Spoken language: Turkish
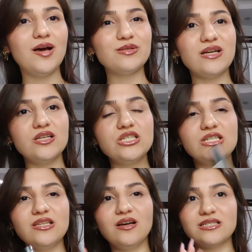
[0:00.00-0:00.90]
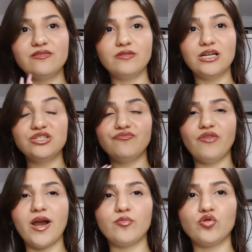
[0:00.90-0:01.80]
Ama sadece işte hazim,
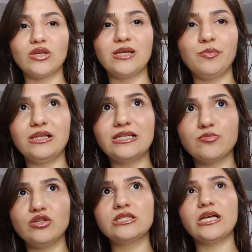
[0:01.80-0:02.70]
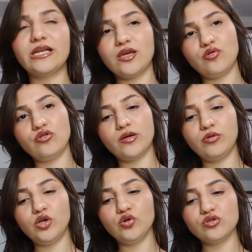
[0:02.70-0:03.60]
hacim vermiyor. Kirpikleriniz böyle seyrek
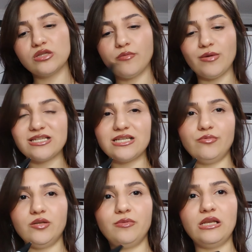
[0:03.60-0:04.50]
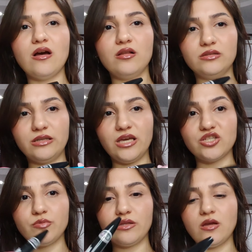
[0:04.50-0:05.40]
görünebiliyor. O yüzden başka bir meli altına
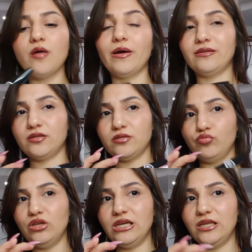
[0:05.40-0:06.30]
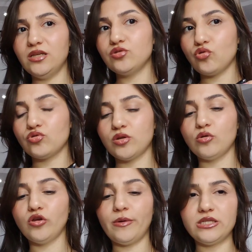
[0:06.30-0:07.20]
geçmek daha mantıklı. Bu ikili çok
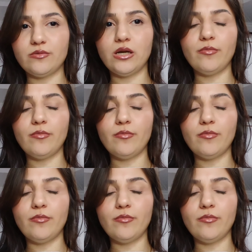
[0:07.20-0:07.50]
güzel oluyor bence.